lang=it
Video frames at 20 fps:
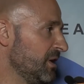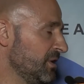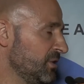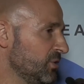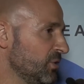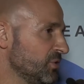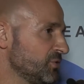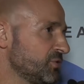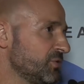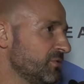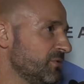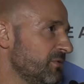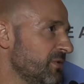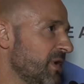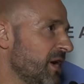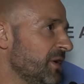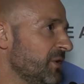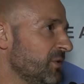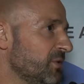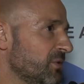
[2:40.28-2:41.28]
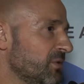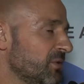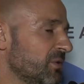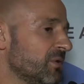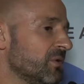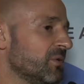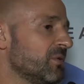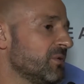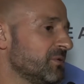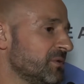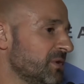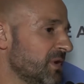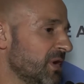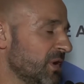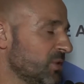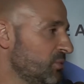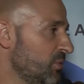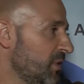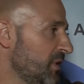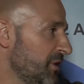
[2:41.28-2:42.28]
nostro vivaio con
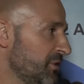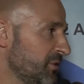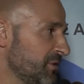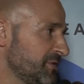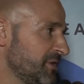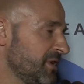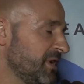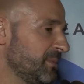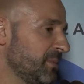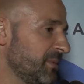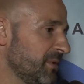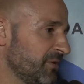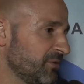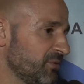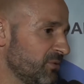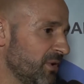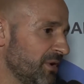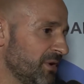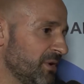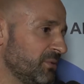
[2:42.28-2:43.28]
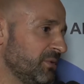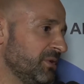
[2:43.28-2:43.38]
l'attuale rosa della prima squadra,